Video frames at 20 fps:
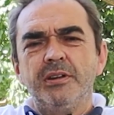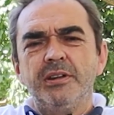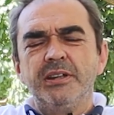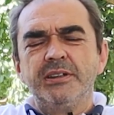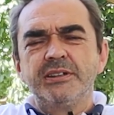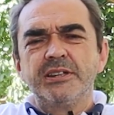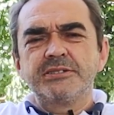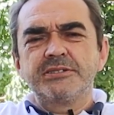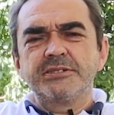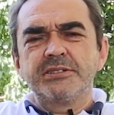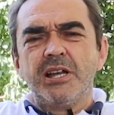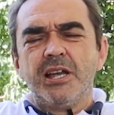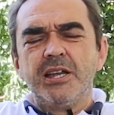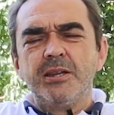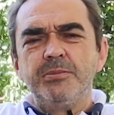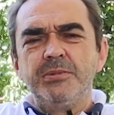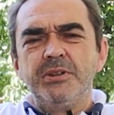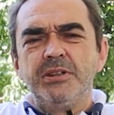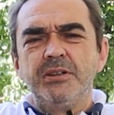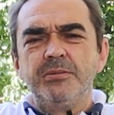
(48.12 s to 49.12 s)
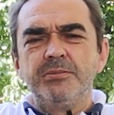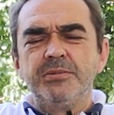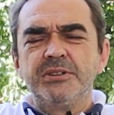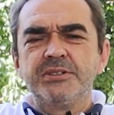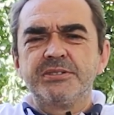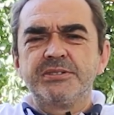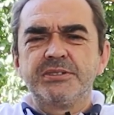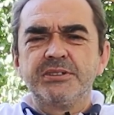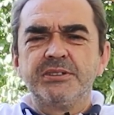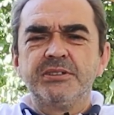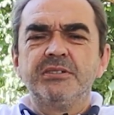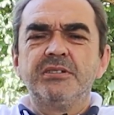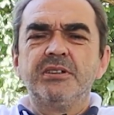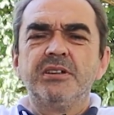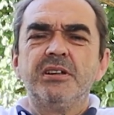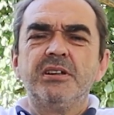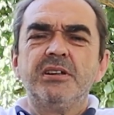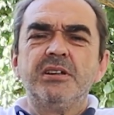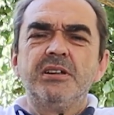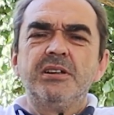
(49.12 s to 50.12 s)
Ya da sahibiyle birisi
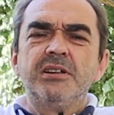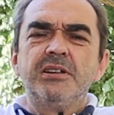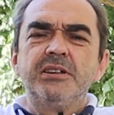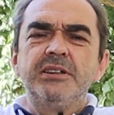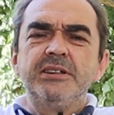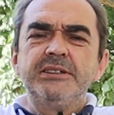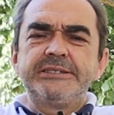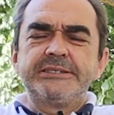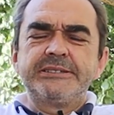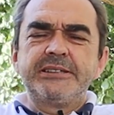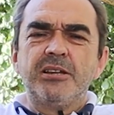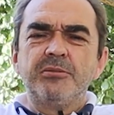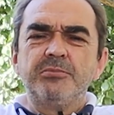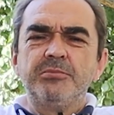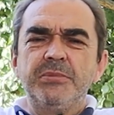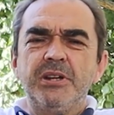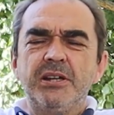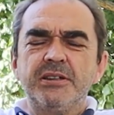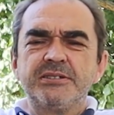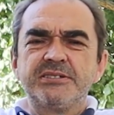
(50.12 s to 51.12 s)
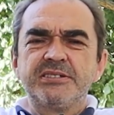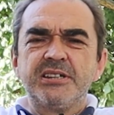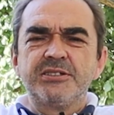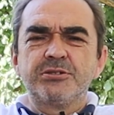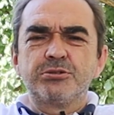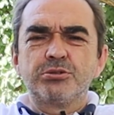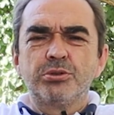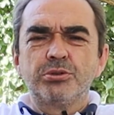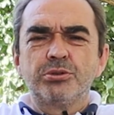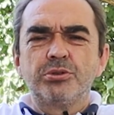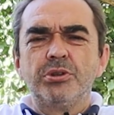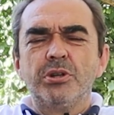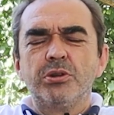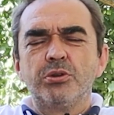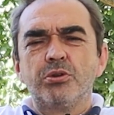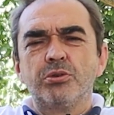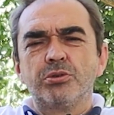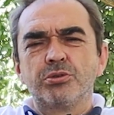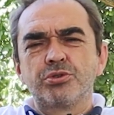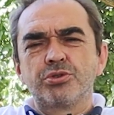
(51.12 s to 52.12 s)
istenmeyen ses tonuyla
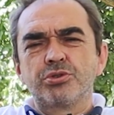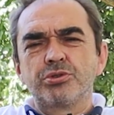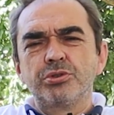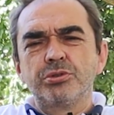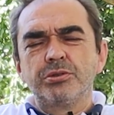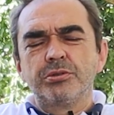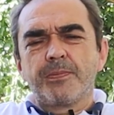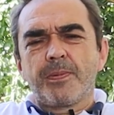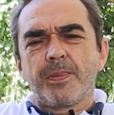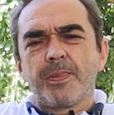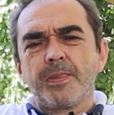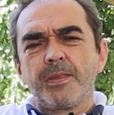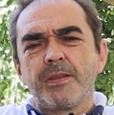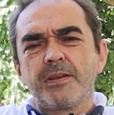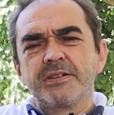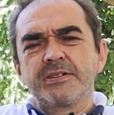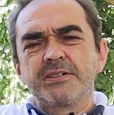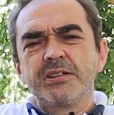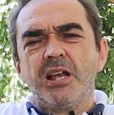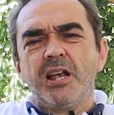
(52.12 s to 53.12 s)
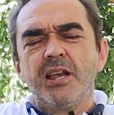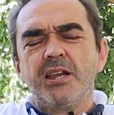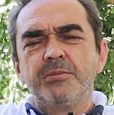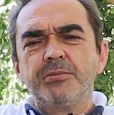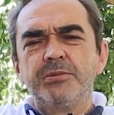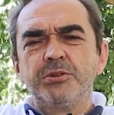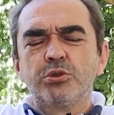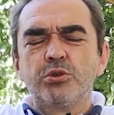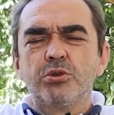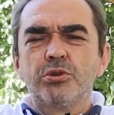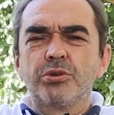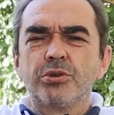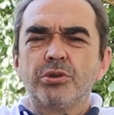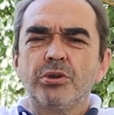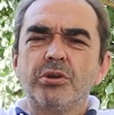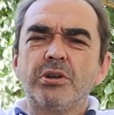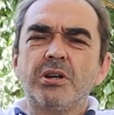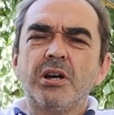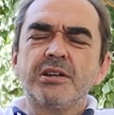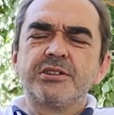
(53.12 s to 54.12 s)
konuştu. Sahibini
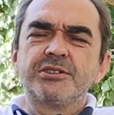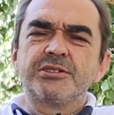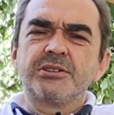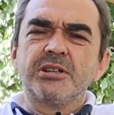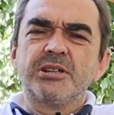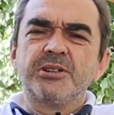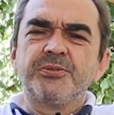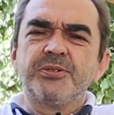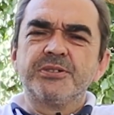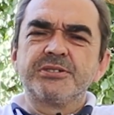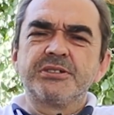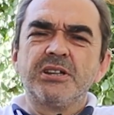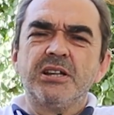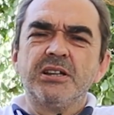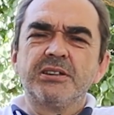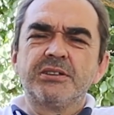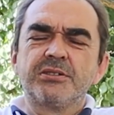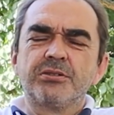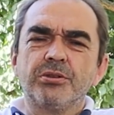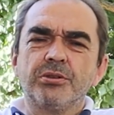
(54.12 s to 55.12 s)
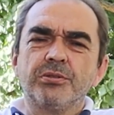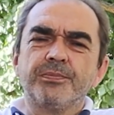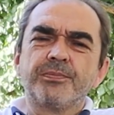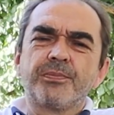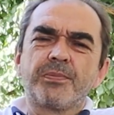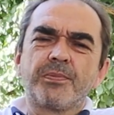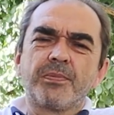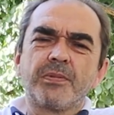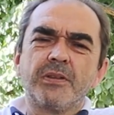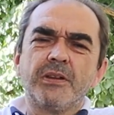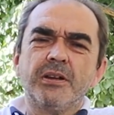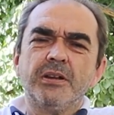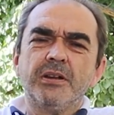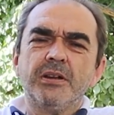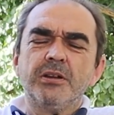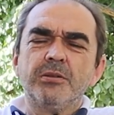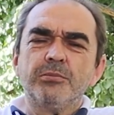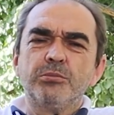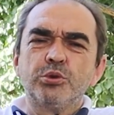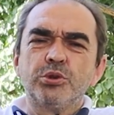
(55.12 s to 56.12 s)
koruyor, karşı tarafa saldırıyor.
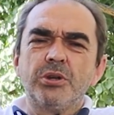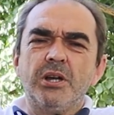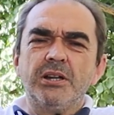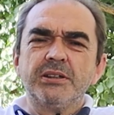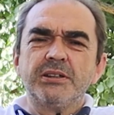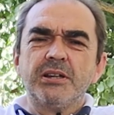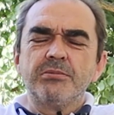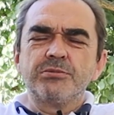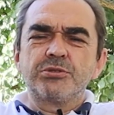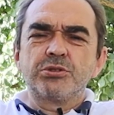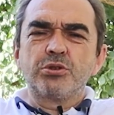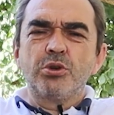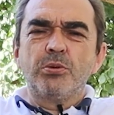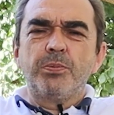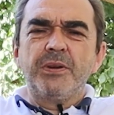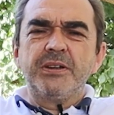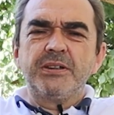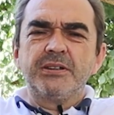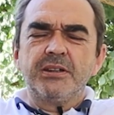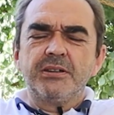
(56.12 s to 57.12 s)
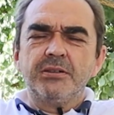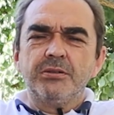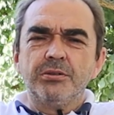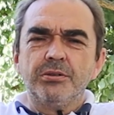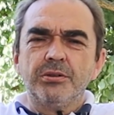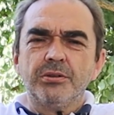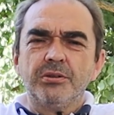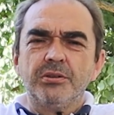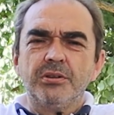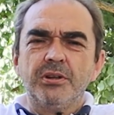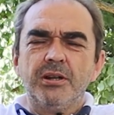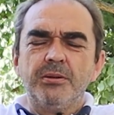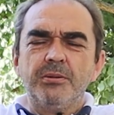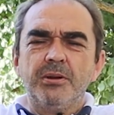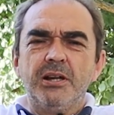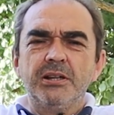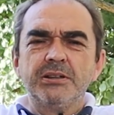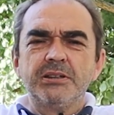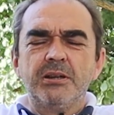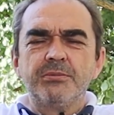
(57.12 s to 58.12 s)
Buna adamcı köpek deniliyor.
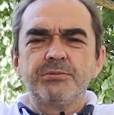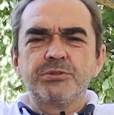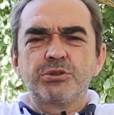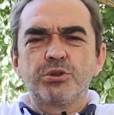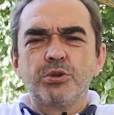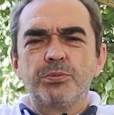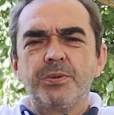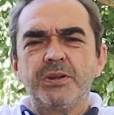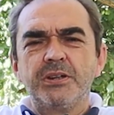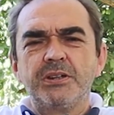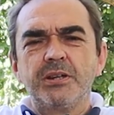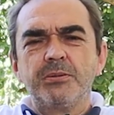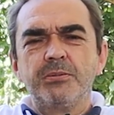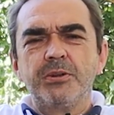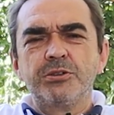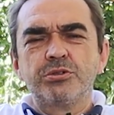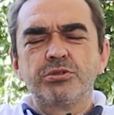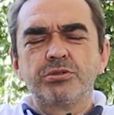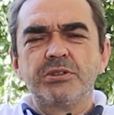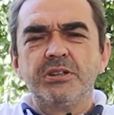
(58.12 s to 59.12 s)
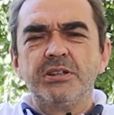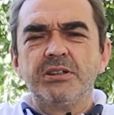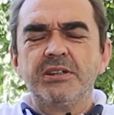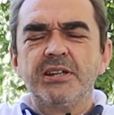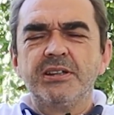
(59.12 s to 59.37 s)
Ama adamcı köpek demek şu değil.